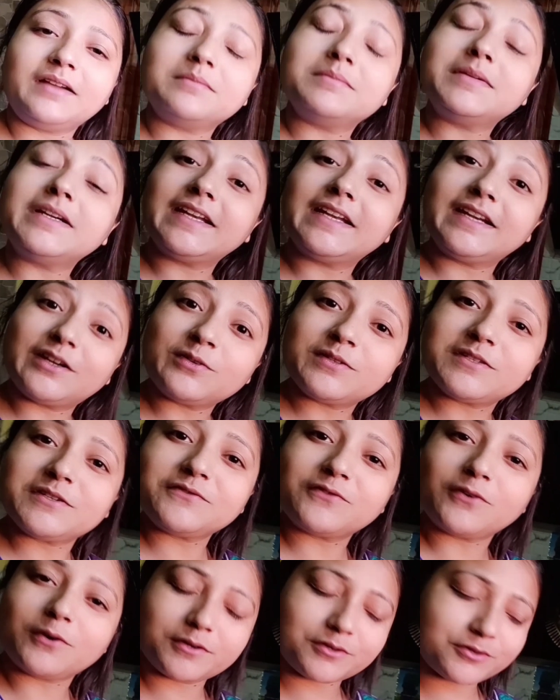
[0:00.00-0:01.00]
বাট এটা হচ্ছে
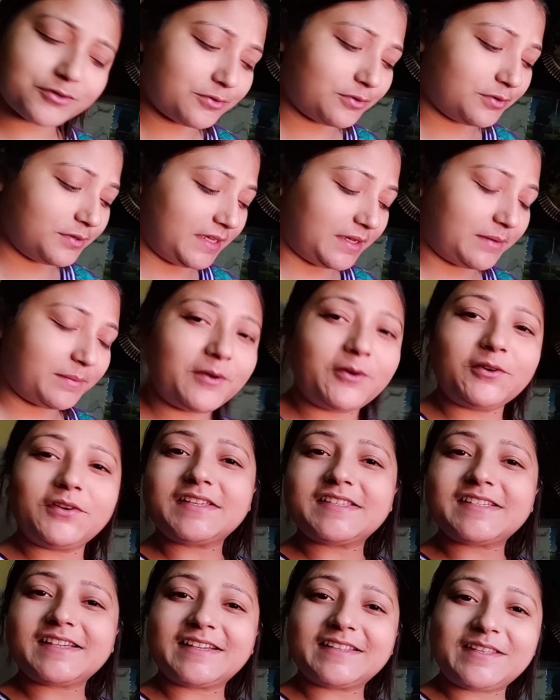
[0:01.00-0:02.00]
ফর শো দেখবে অনেক
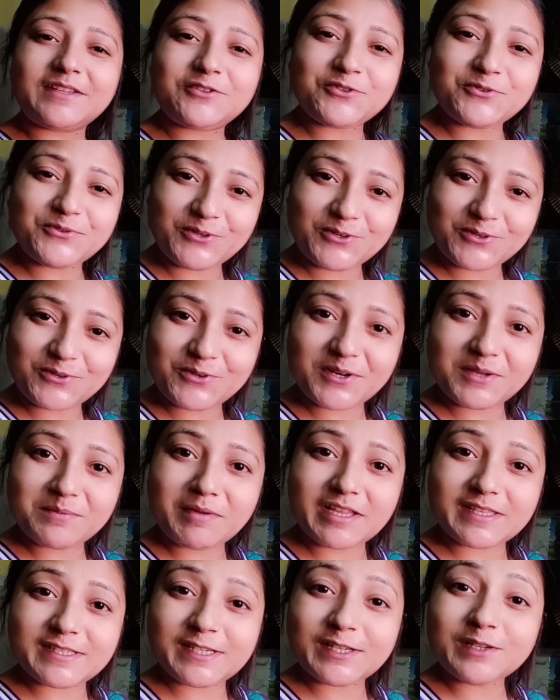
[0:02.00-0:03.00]
জায়গাতেই সুন্দর করে
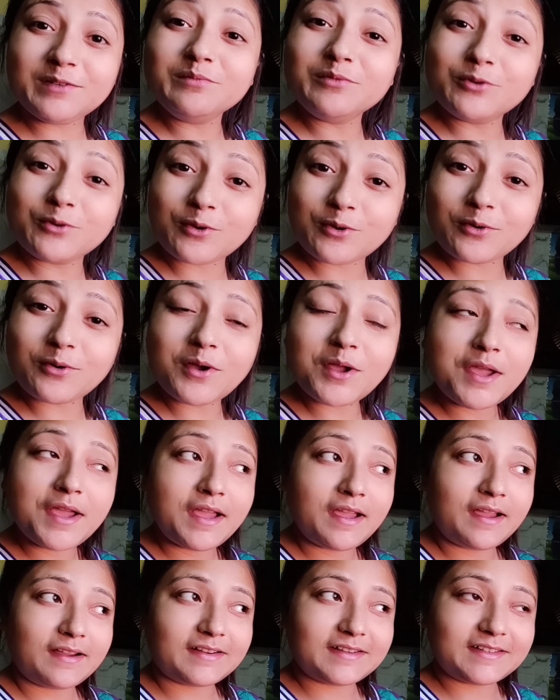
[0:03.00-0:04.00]
মাছের মুড়ো
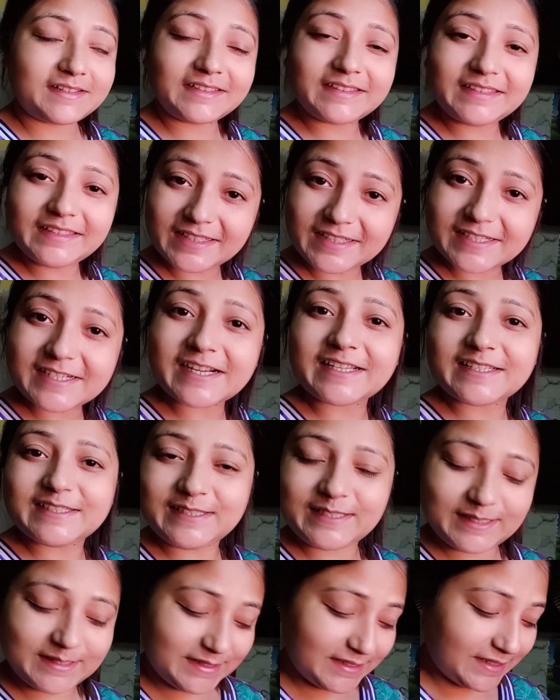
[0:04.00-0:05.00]
দিয়ে
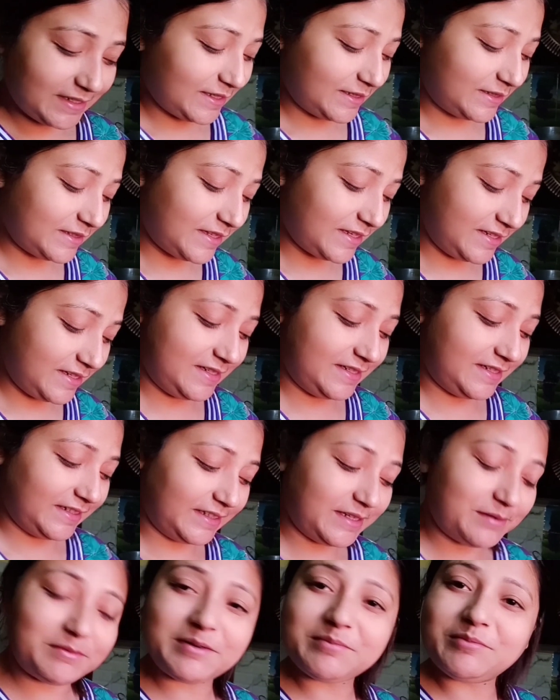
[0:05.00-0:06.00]
সাজিয়ে যে খেতে দেয় সেটাই
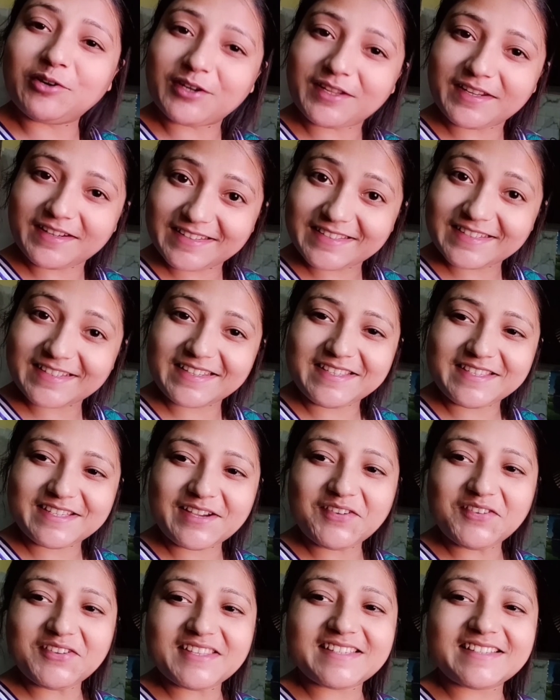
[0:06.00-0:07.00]
আমার বরের আজকে ইচ্ছা
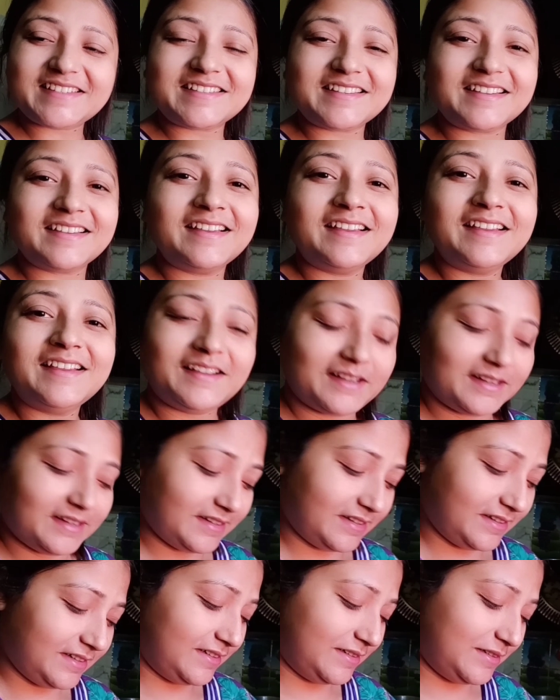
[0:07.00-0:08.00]
হয়েছে যে
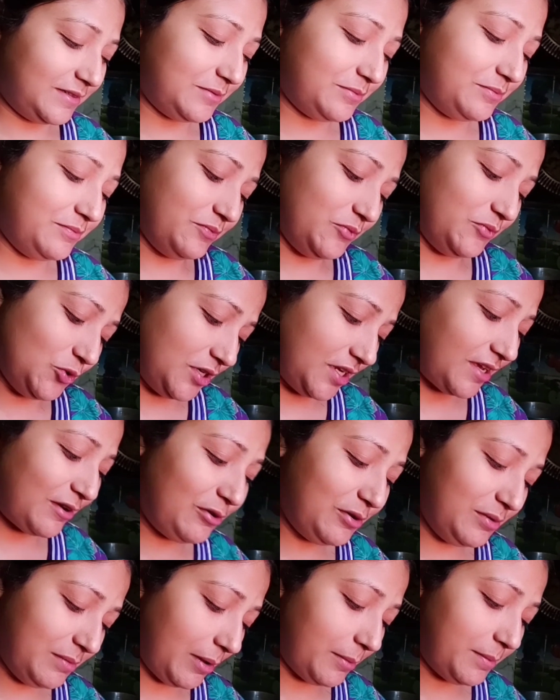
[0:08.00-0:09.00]
বোনকে
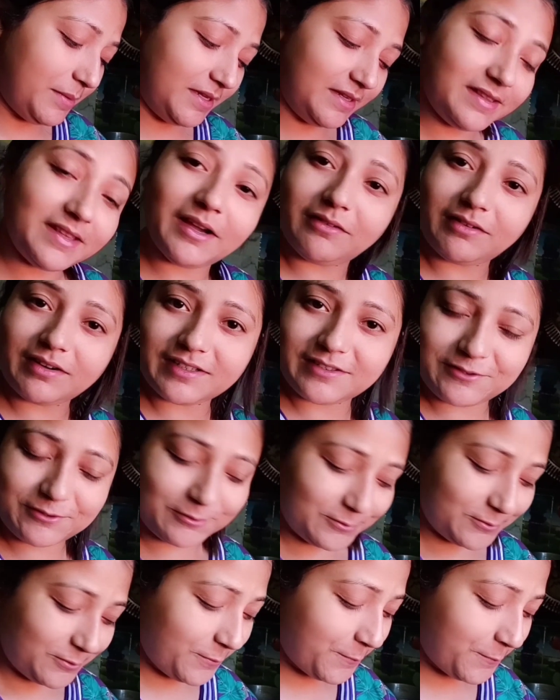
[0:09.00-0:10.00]
ওইভাবে দেওয়ার জন্য